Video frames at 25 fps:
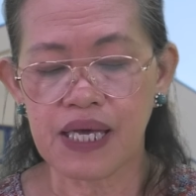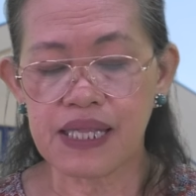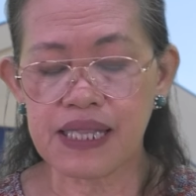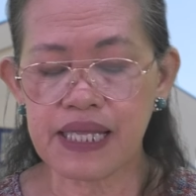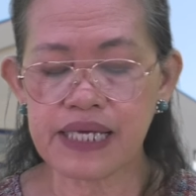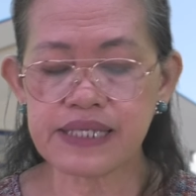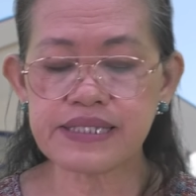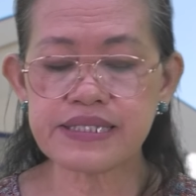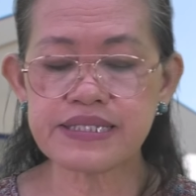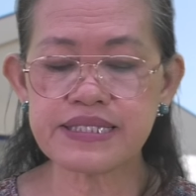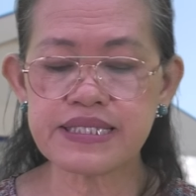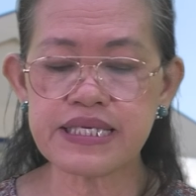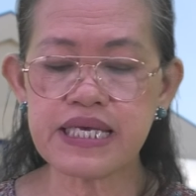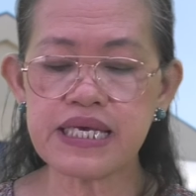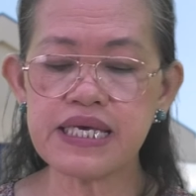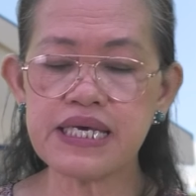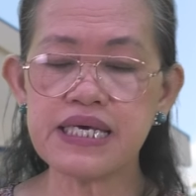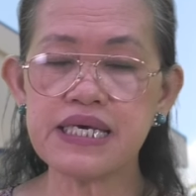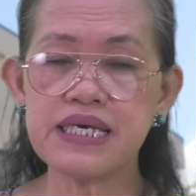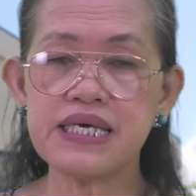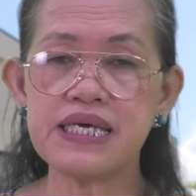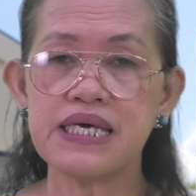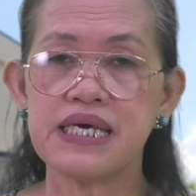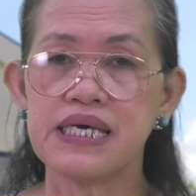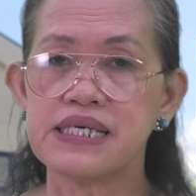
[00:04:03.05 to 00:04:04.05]
Let's
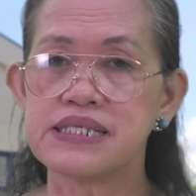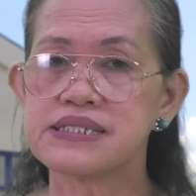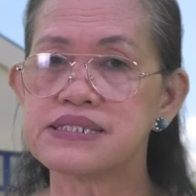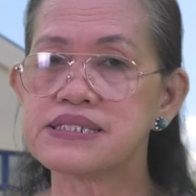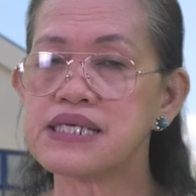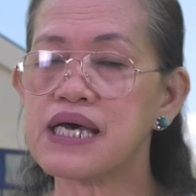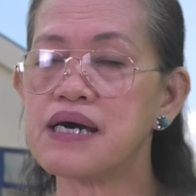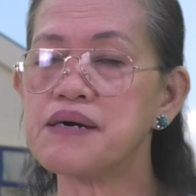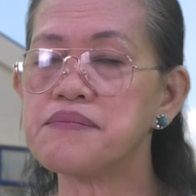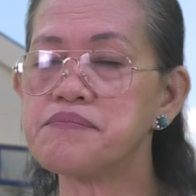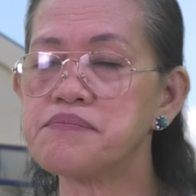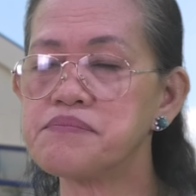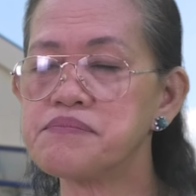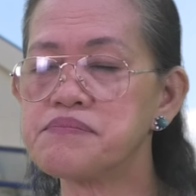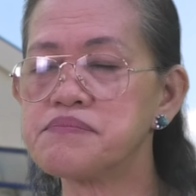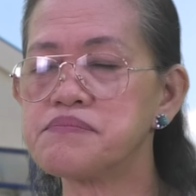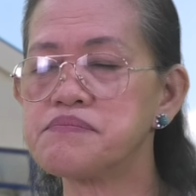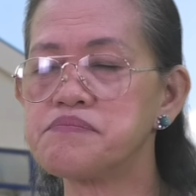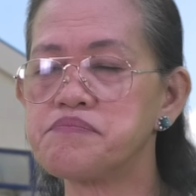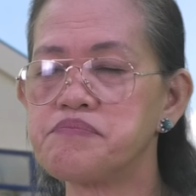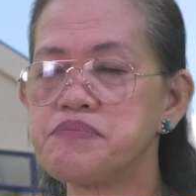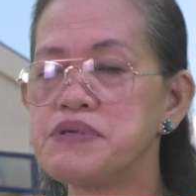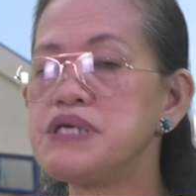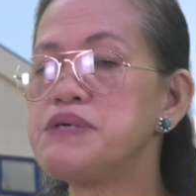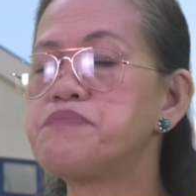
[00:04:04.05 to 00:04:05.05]
see
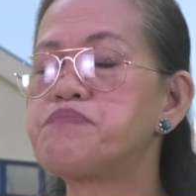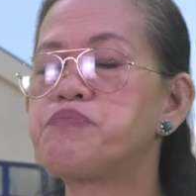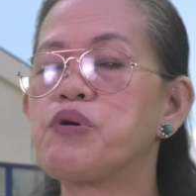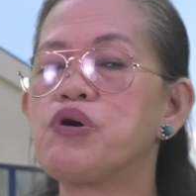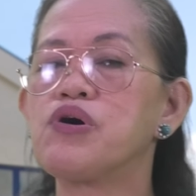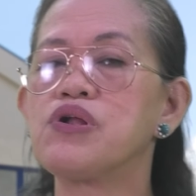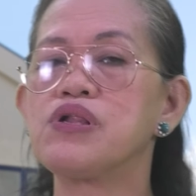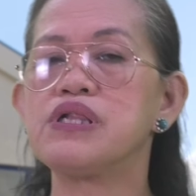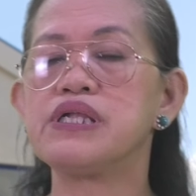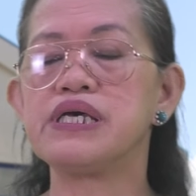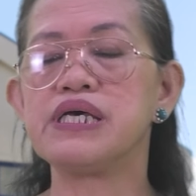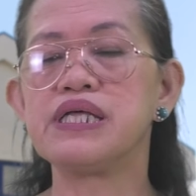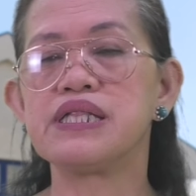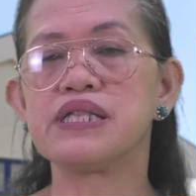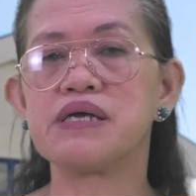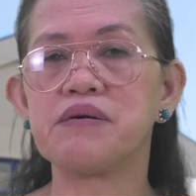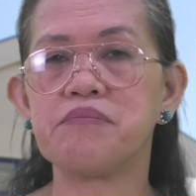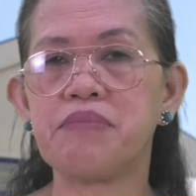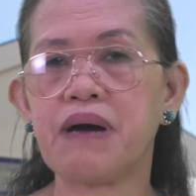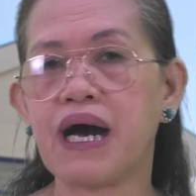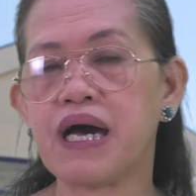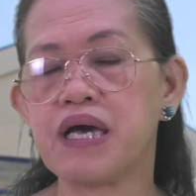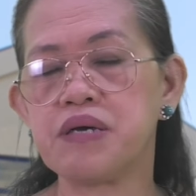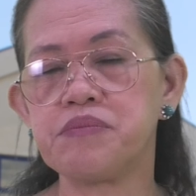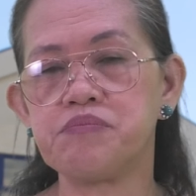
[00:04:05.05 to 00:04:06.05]
some people in the
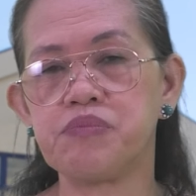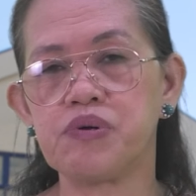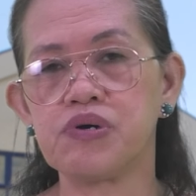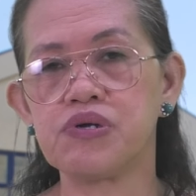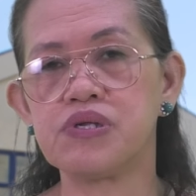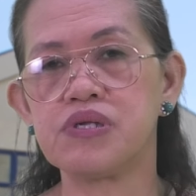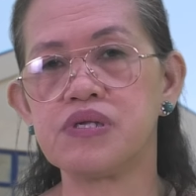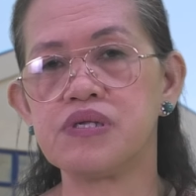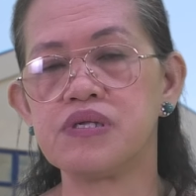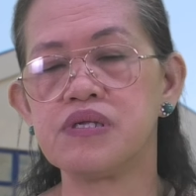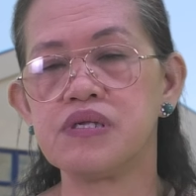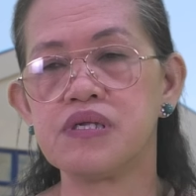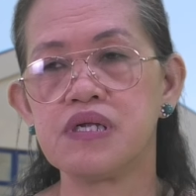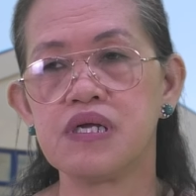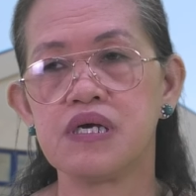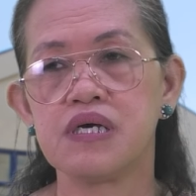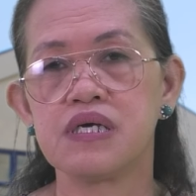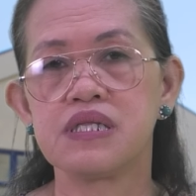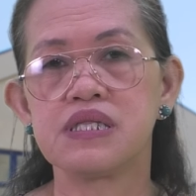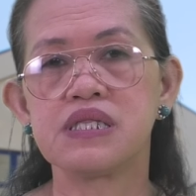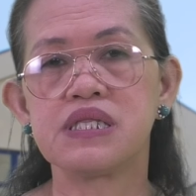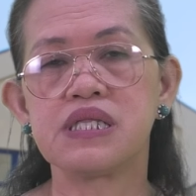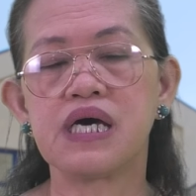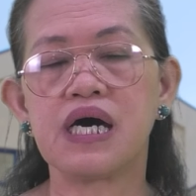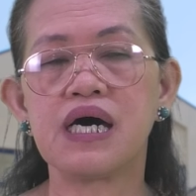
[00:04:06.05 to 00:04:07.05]
Bible
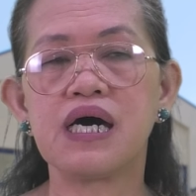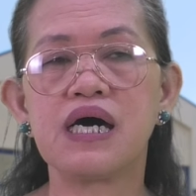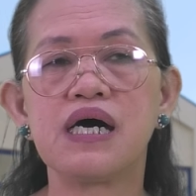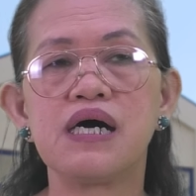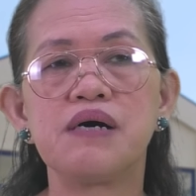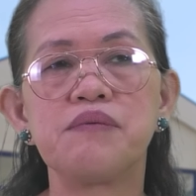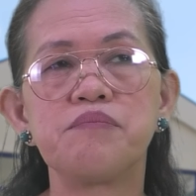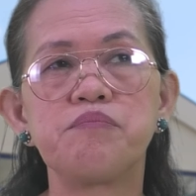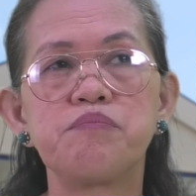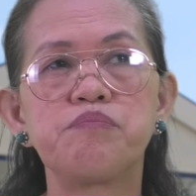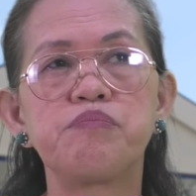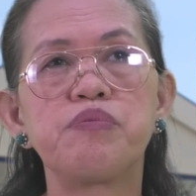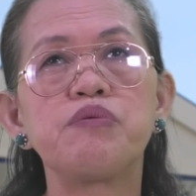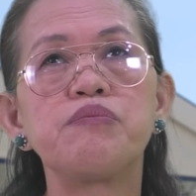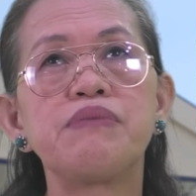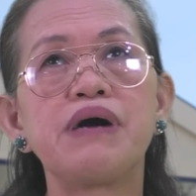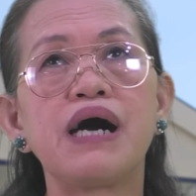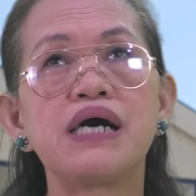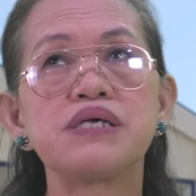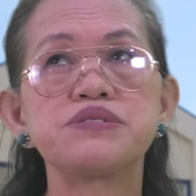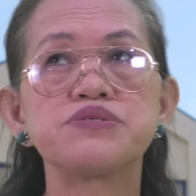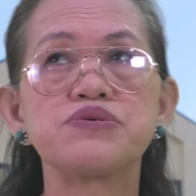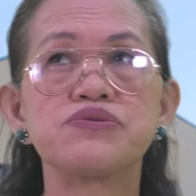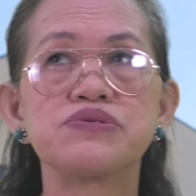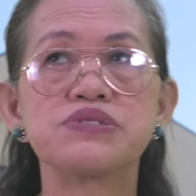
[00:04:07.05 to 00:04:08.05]
na
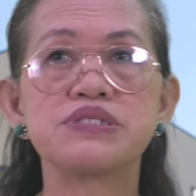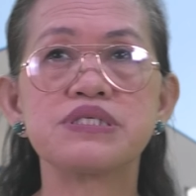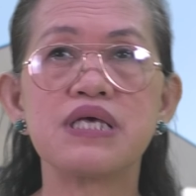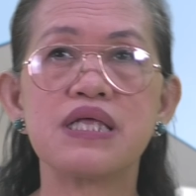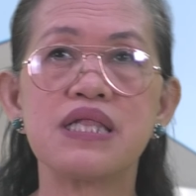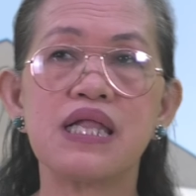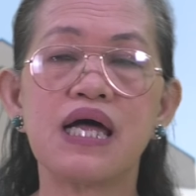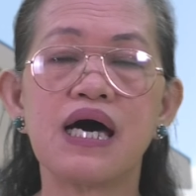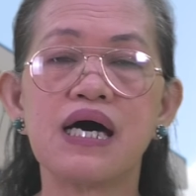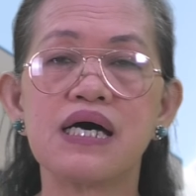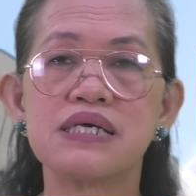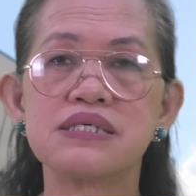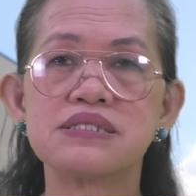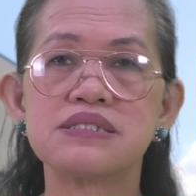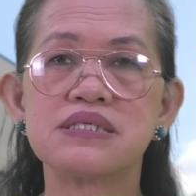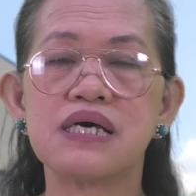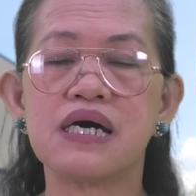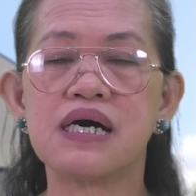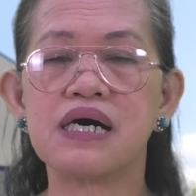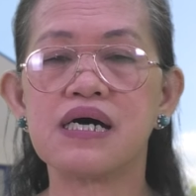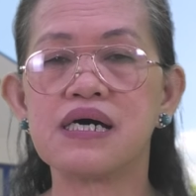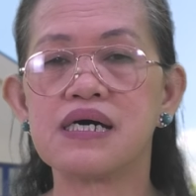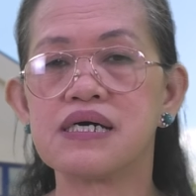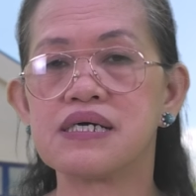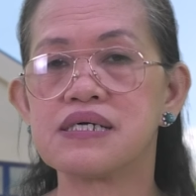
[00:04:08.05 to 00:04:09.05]
pumasok sila
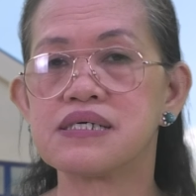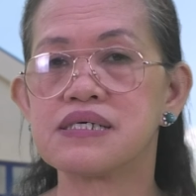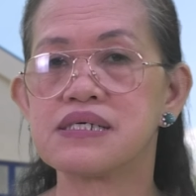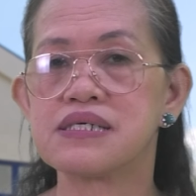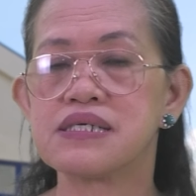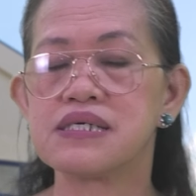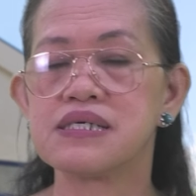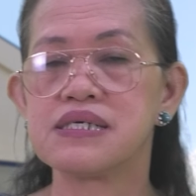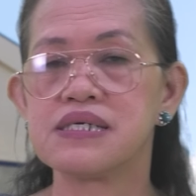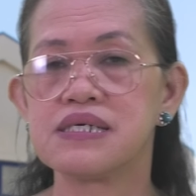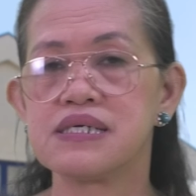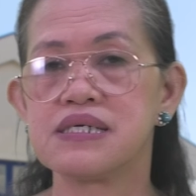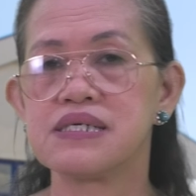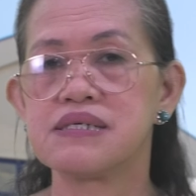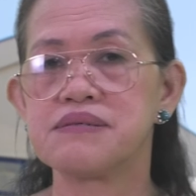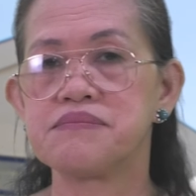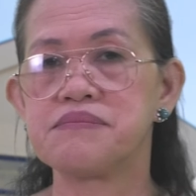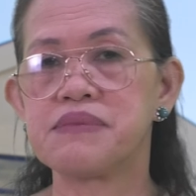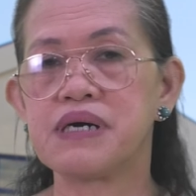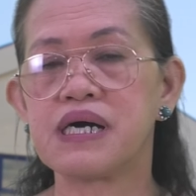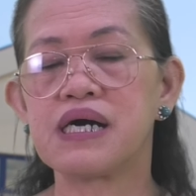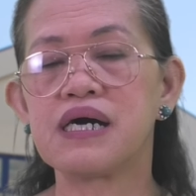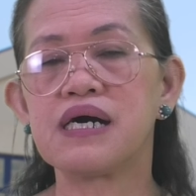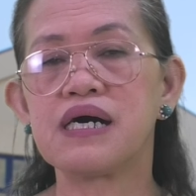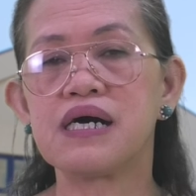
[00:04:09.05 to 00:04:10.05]
sa
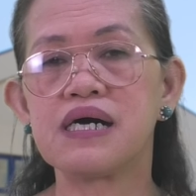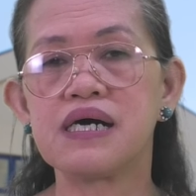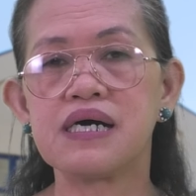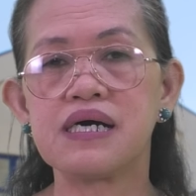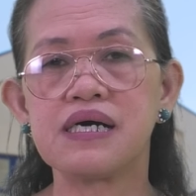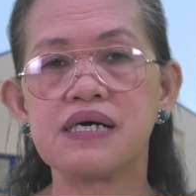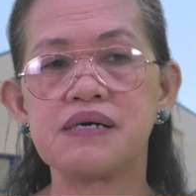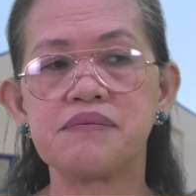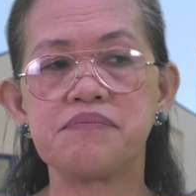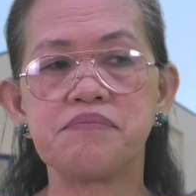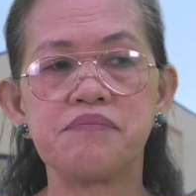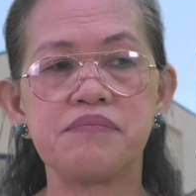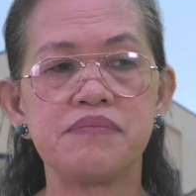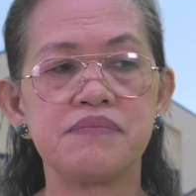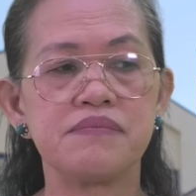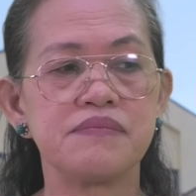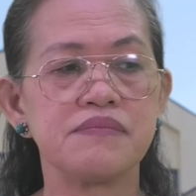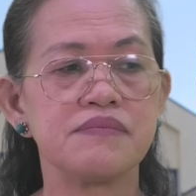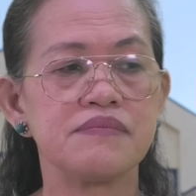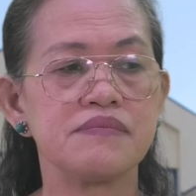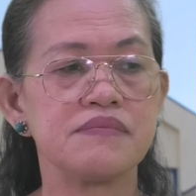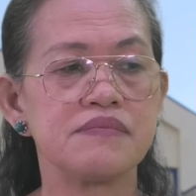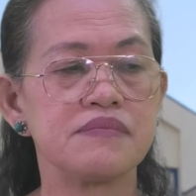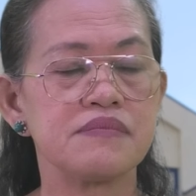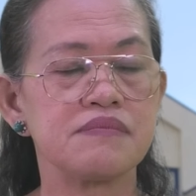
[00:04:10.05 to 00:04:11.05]
mga
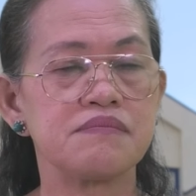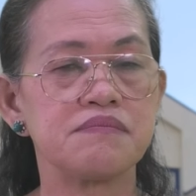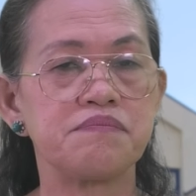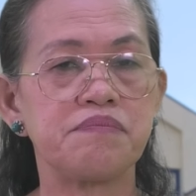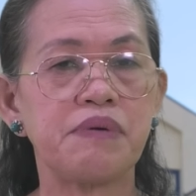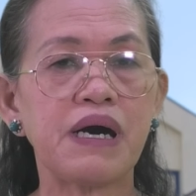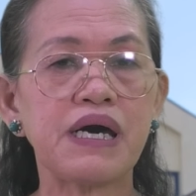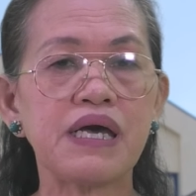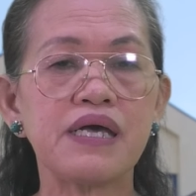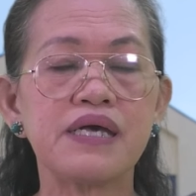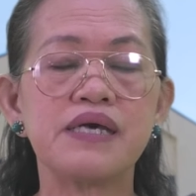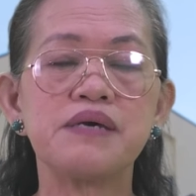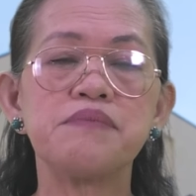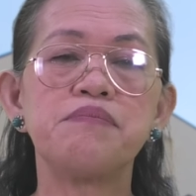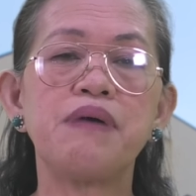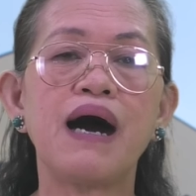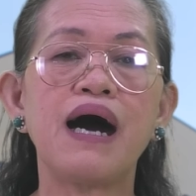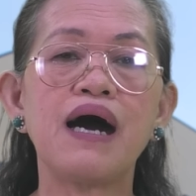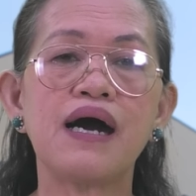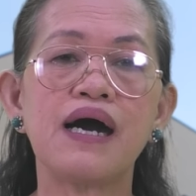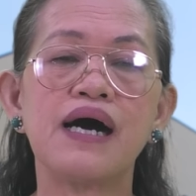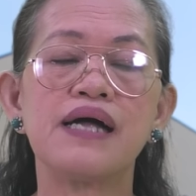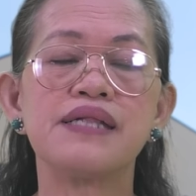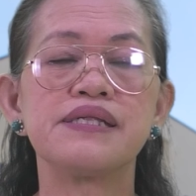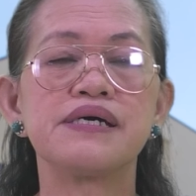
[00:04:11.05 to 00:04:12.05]

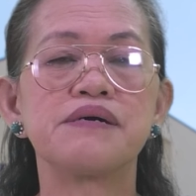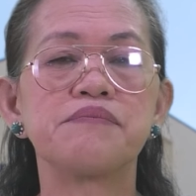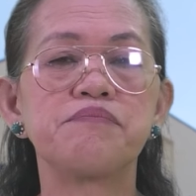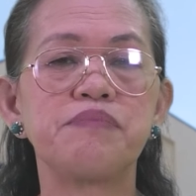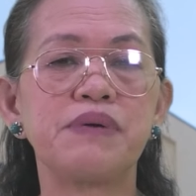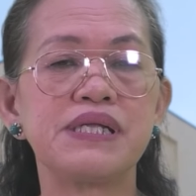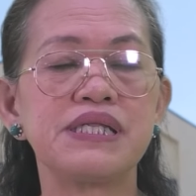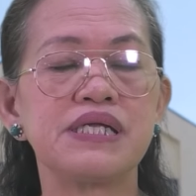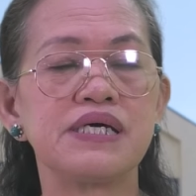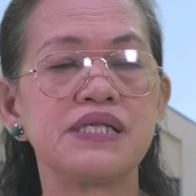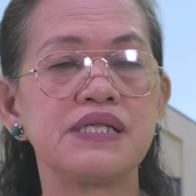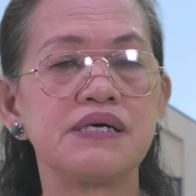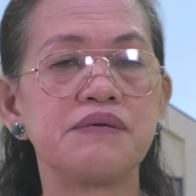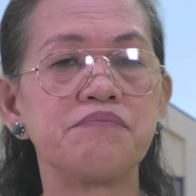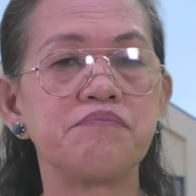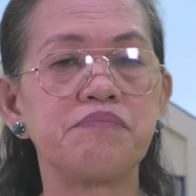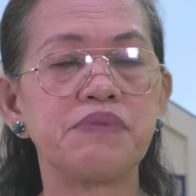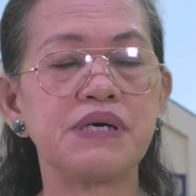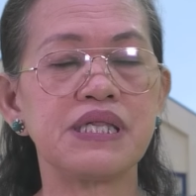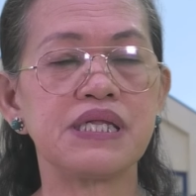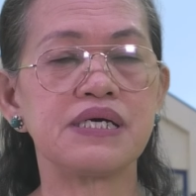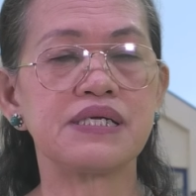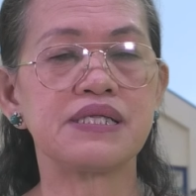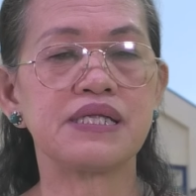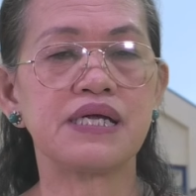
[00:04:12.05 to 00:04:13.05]
pakikibaka ng
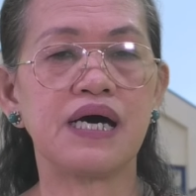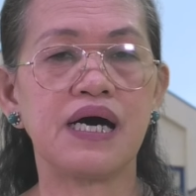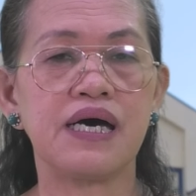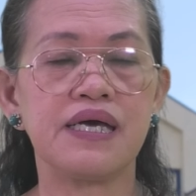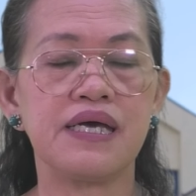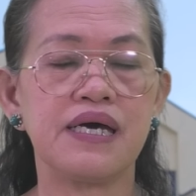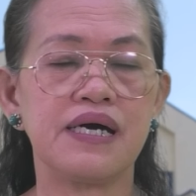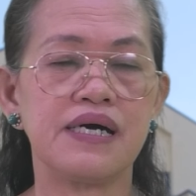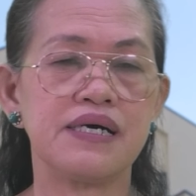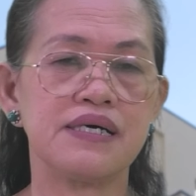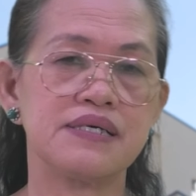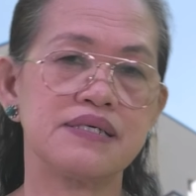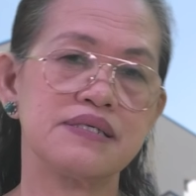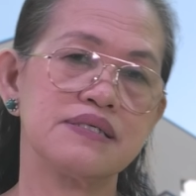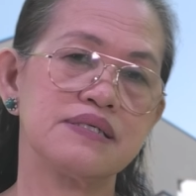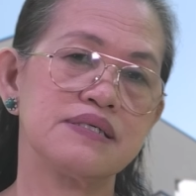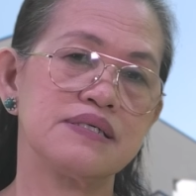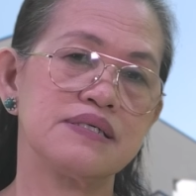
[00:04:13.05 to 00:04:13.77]
pananampalataya